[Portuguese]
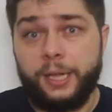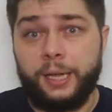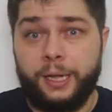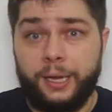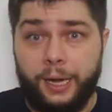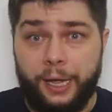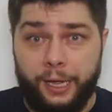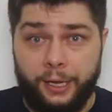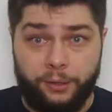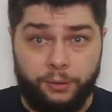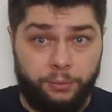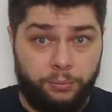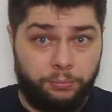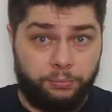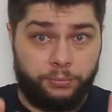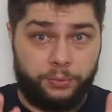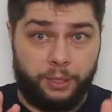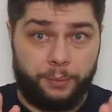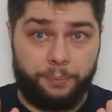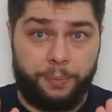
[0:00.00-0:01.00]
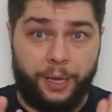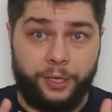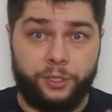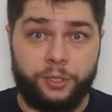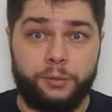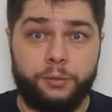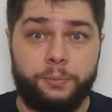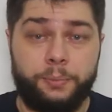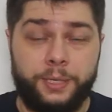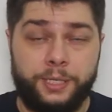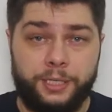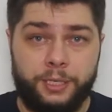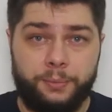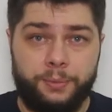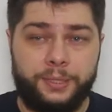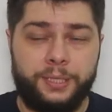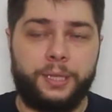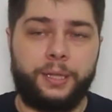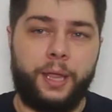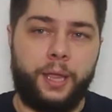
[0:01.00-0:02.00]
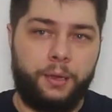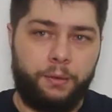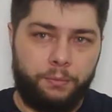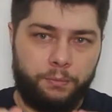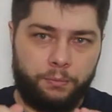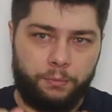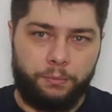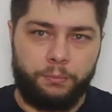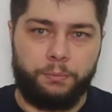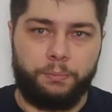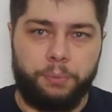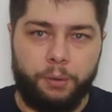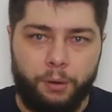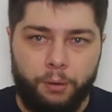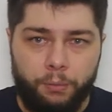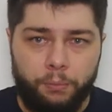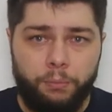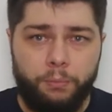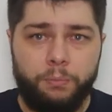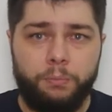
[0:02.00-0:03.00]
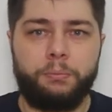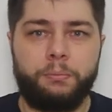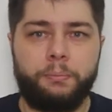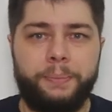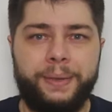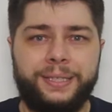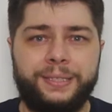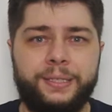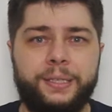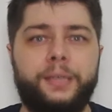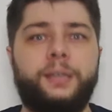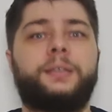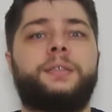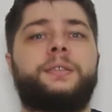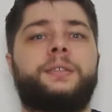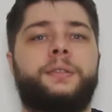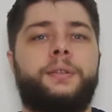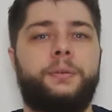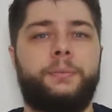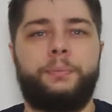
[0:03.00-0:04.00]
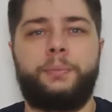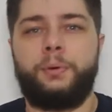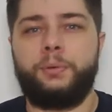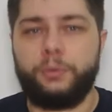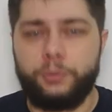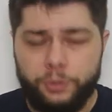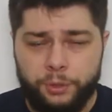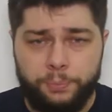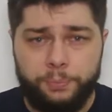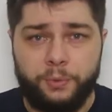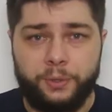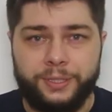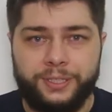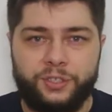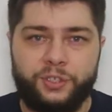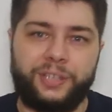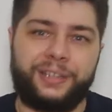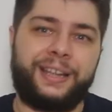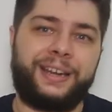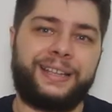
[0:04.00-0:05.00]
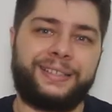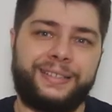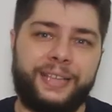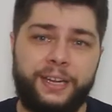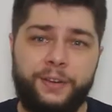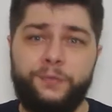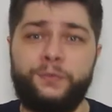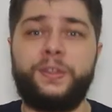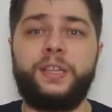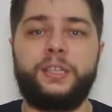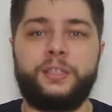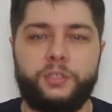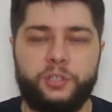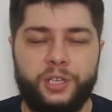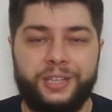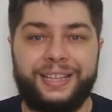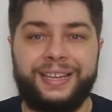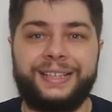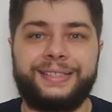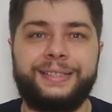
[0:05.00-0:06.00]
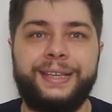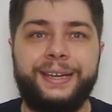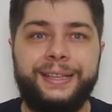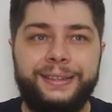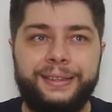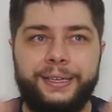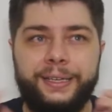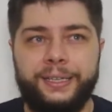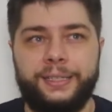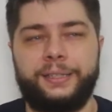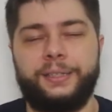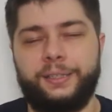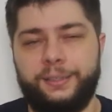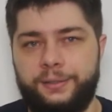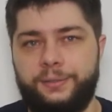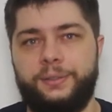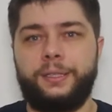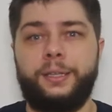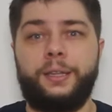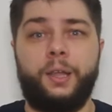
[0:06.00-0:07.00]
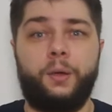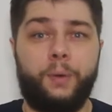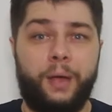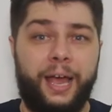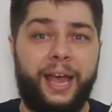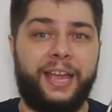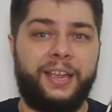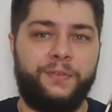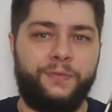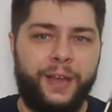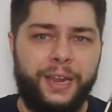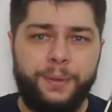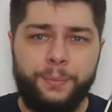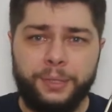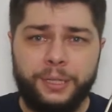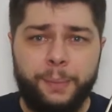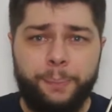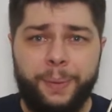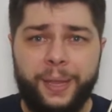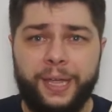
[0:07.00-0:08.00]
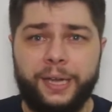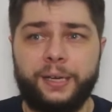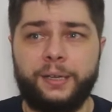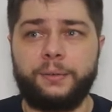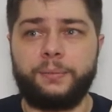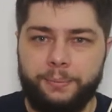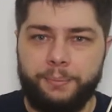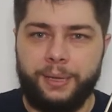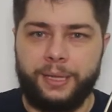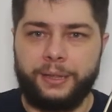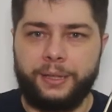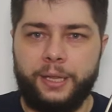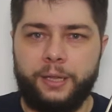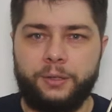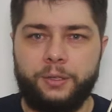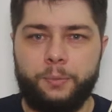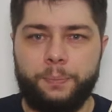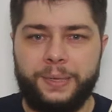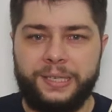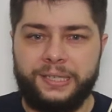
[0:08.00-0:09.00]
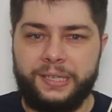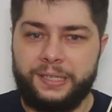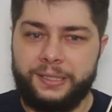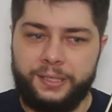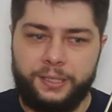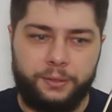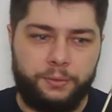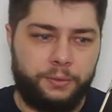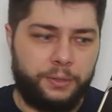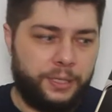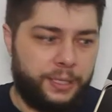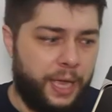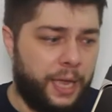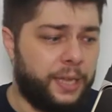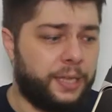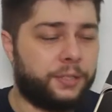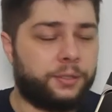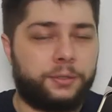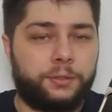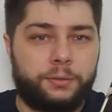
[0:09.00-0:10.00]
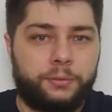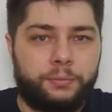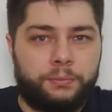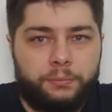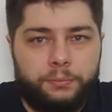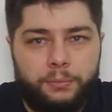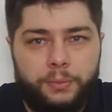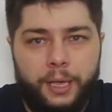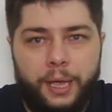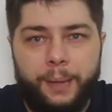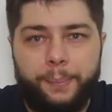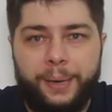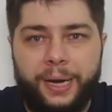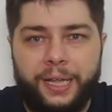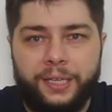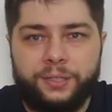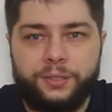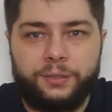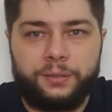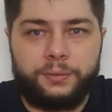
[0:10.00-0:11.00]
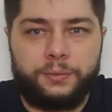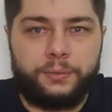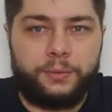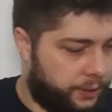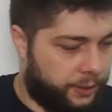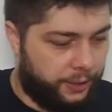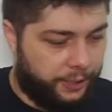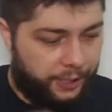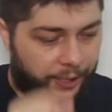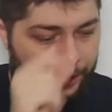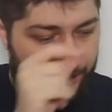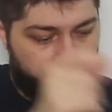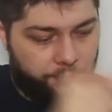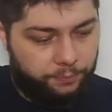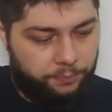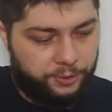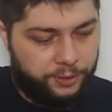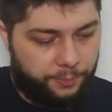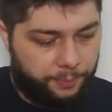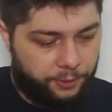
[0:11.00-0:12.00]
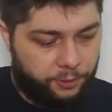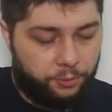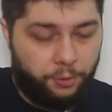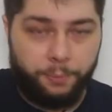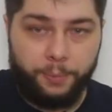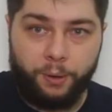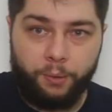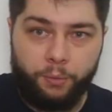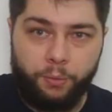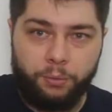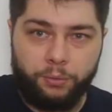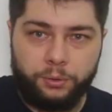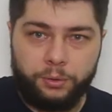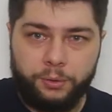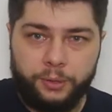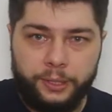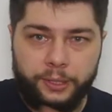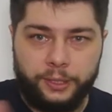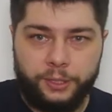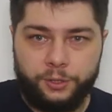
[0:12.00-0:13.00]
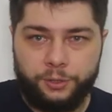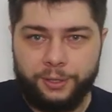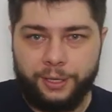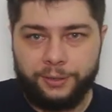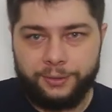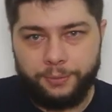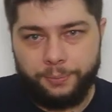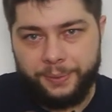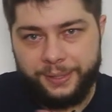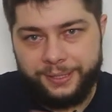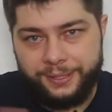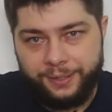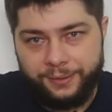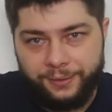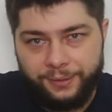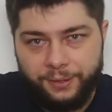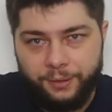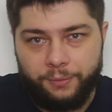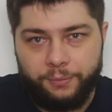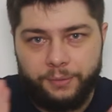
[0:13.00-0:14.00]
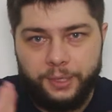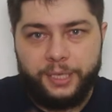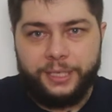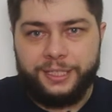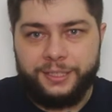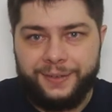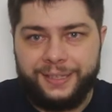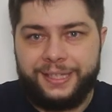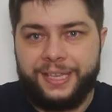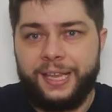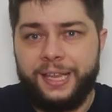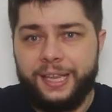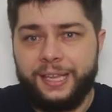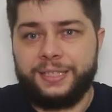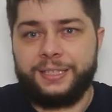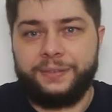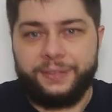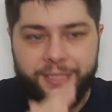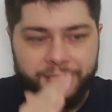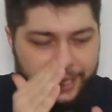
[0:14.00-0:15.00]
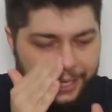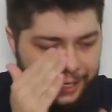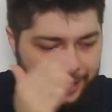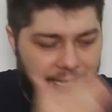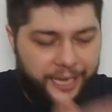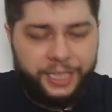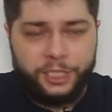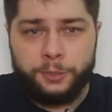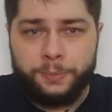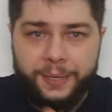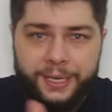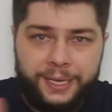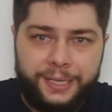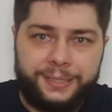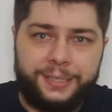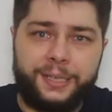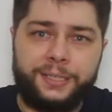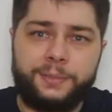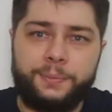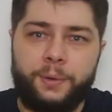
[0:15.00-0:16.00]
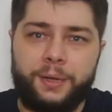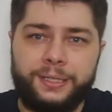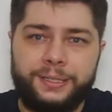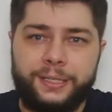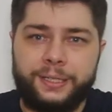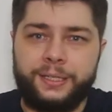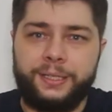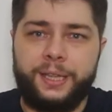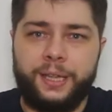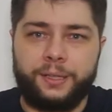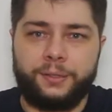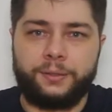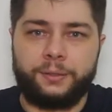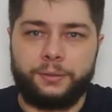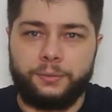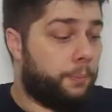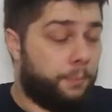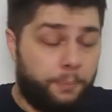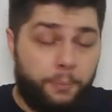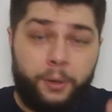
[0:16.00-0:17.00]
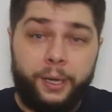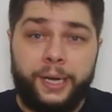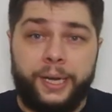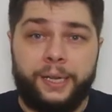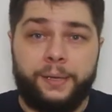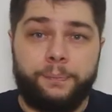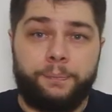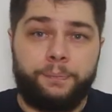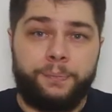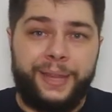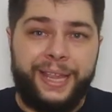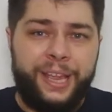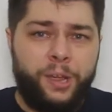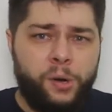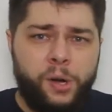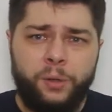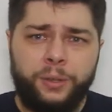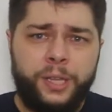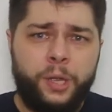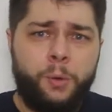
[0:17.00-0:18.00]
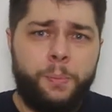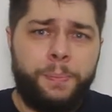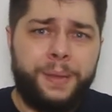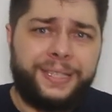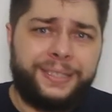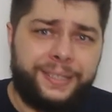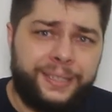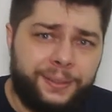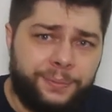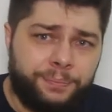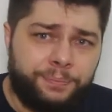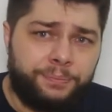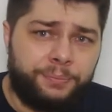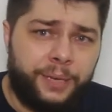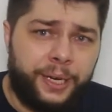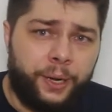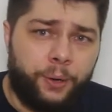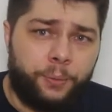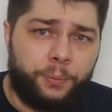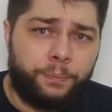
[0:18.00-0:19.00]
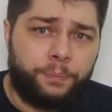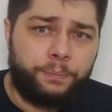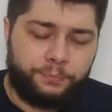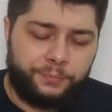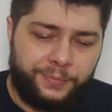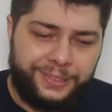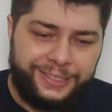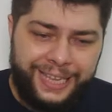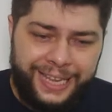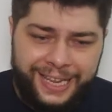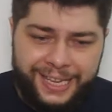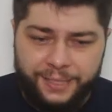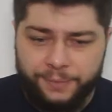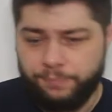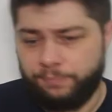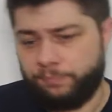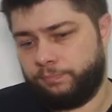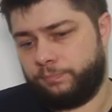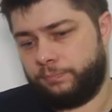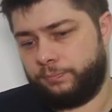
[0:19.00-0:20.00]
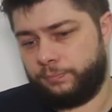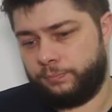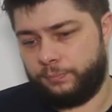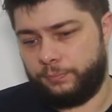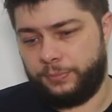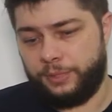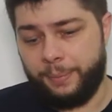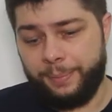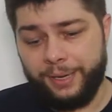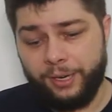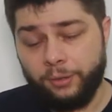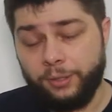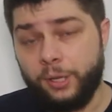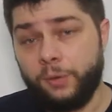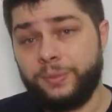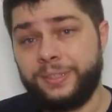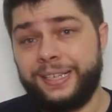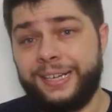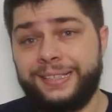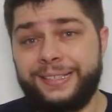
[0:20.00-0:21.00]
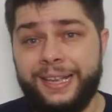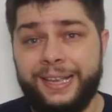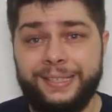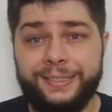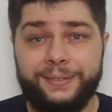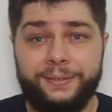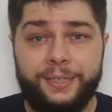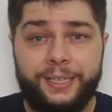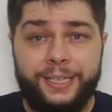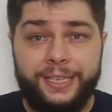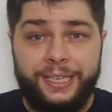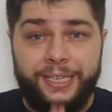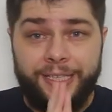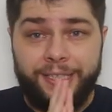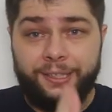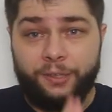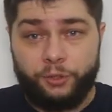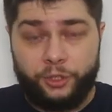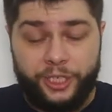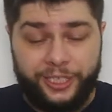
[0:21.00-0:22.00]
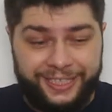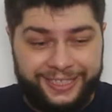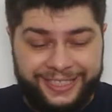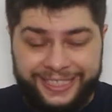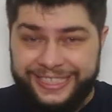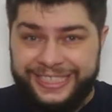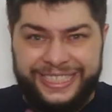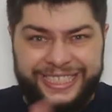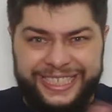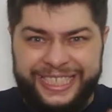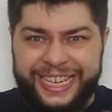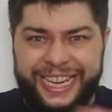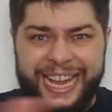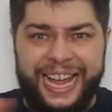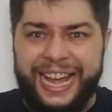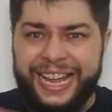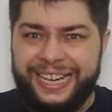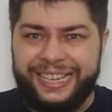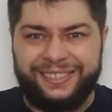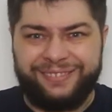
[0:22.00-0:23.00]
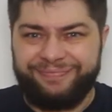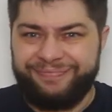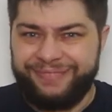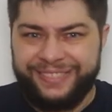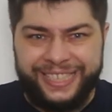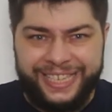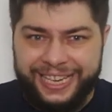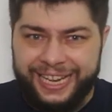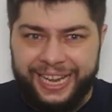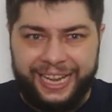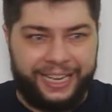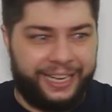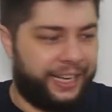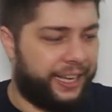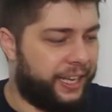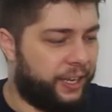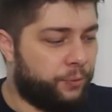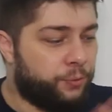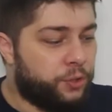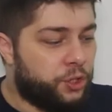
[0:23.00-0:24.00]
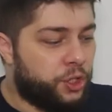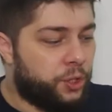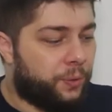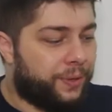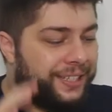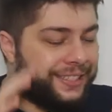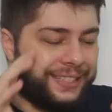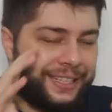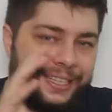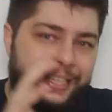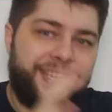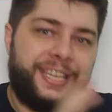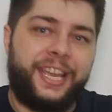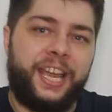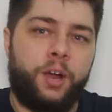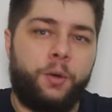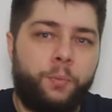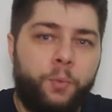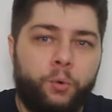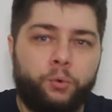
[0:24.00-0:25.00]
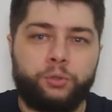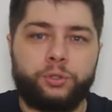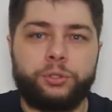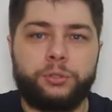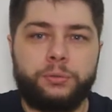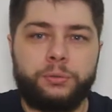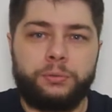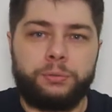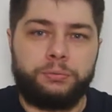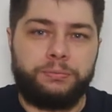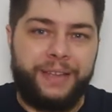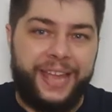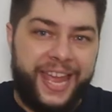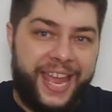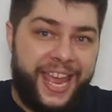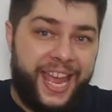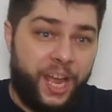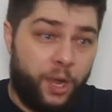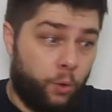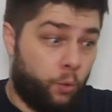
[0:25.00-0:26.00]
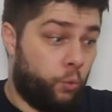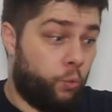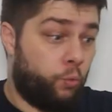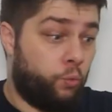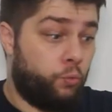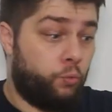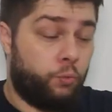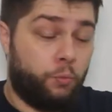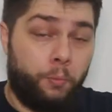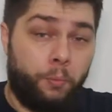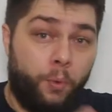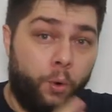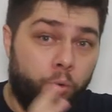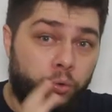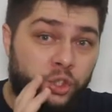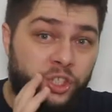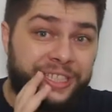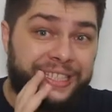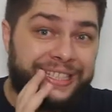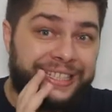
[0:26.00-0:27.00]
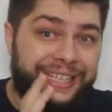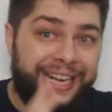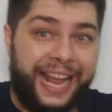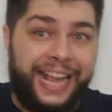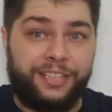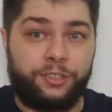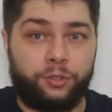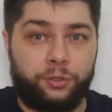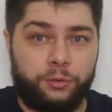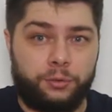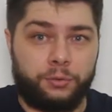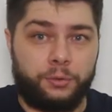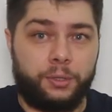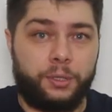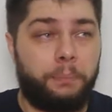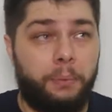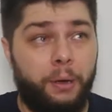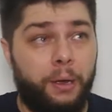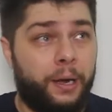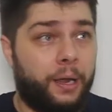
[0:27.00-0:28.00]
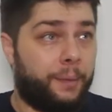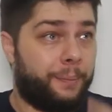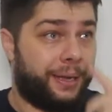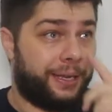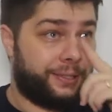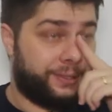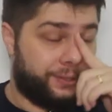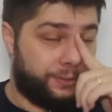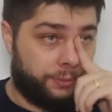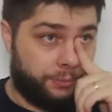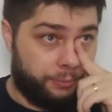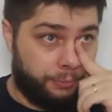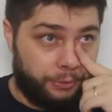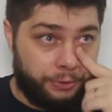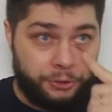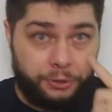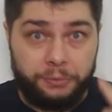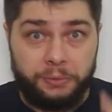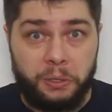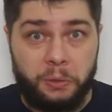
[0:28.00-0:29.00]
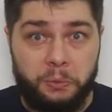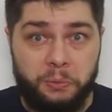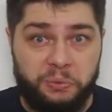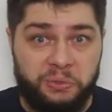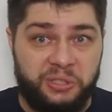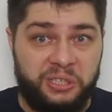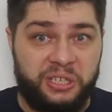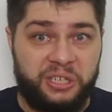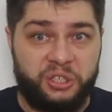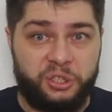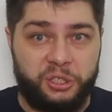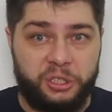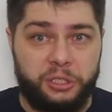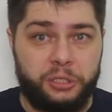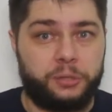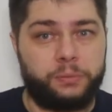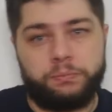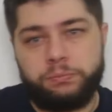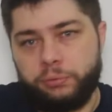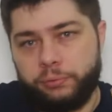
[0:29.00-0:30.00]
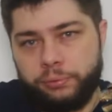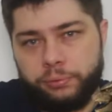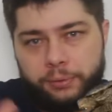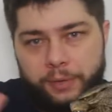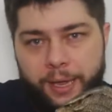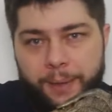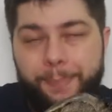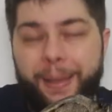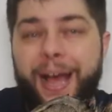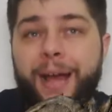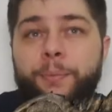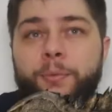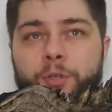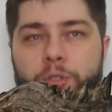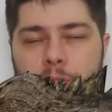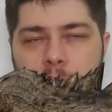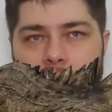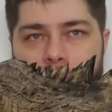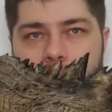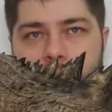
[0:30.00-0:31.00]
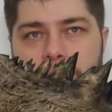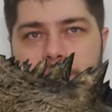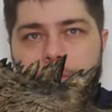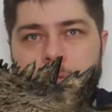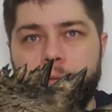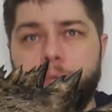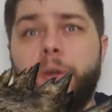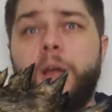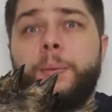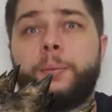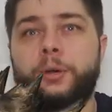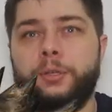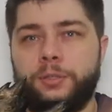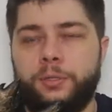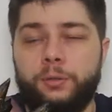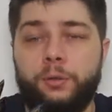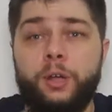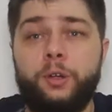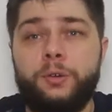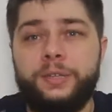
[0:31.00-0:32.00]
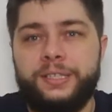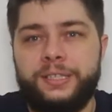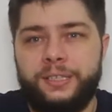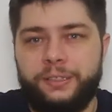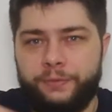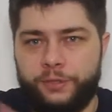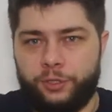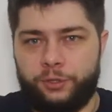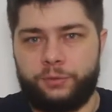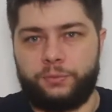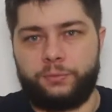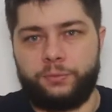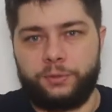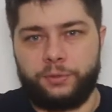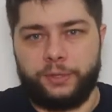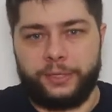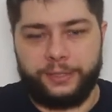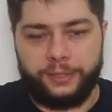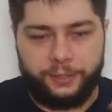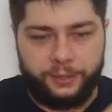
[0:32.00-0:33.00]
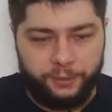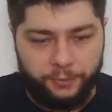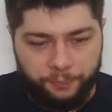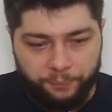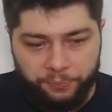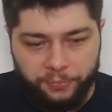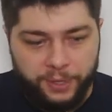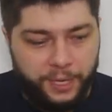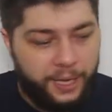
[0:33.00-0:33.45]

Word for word: Claro, estamos partindo do princípio que você tem um bom PC, você tem um bom notebook, você já está na série 20, já está na série 30, entendeu? Aí vale muito a pena. Mantém o teu PCzinho e é isso. Abraço. E claro, você pode comprar o controle e jogar no seu PC. Então, você vai ter, você vai ter a experiência Xbox aqui dentro. Porém, eu não tenho um PC, Léo. E aí? Também não tem um Series S. Então, gente, assim, de cara, de cara, eu digo que isso aqui é um monstro. É um monstraço. Olha, mas o monstro não é o Series X, é mais monstro ainda. São dois monstros, são duas Godzilla em vez de um só, entendeu?